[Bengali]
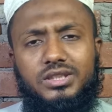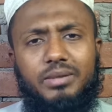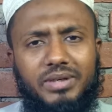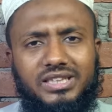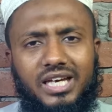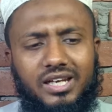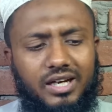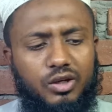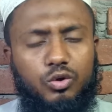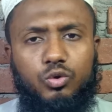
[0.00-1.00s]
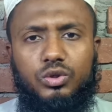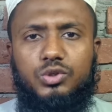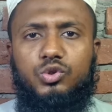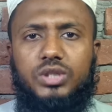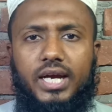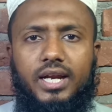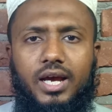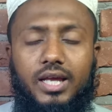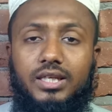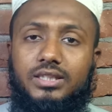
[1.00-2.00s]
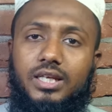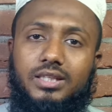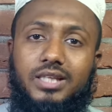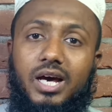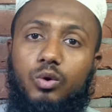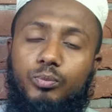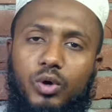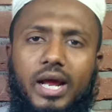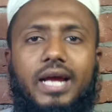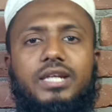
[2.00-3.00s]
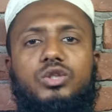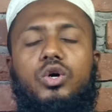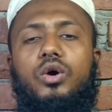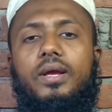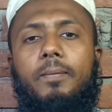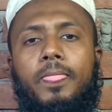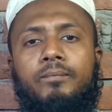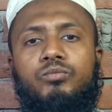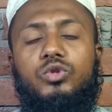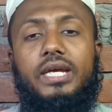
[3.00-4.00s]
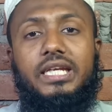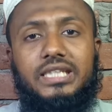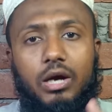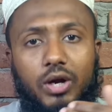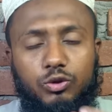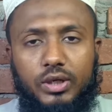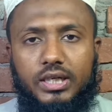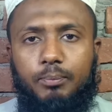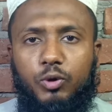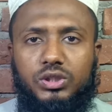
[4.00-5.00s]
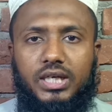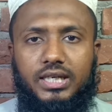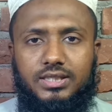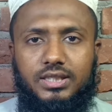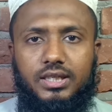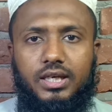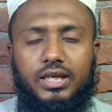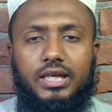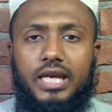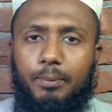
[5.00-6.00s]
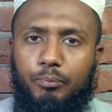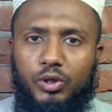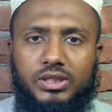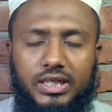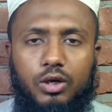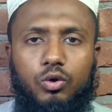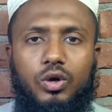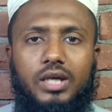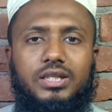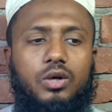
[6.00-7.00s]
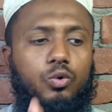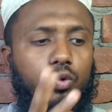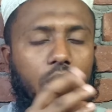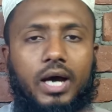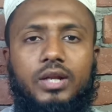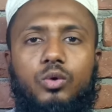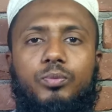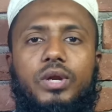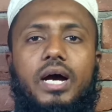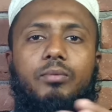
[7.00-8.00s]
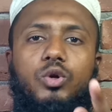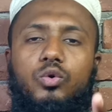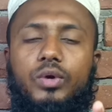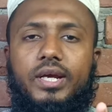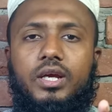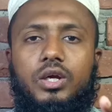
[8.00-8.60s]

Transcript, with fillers: যে ব্যক্তি আল্লাহর নিকট কোনো কিছু চায় না আল্লাহ তালা তাহার উপর রাগান্বিত হয় তো এই চাওয়ার তো একটা পন্থা আছে এই পন্থাটা হলো আল্লাহর কোরআনের উপরে আবল করে